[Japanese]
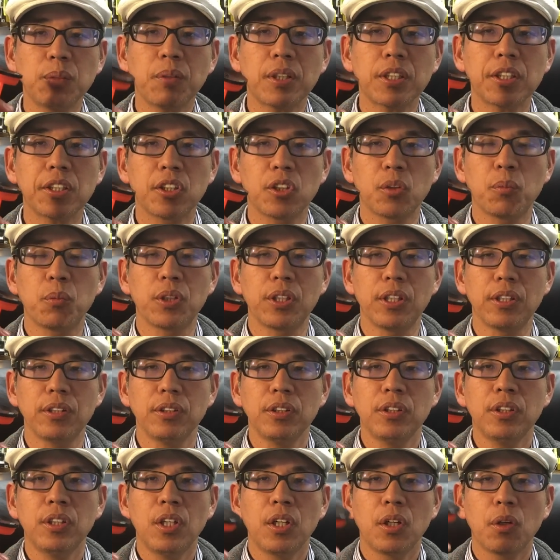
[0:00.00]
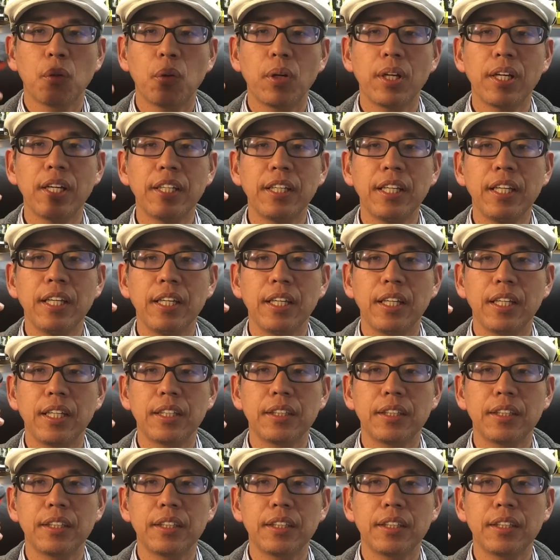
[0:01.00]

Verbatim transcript: までのモデルこれがね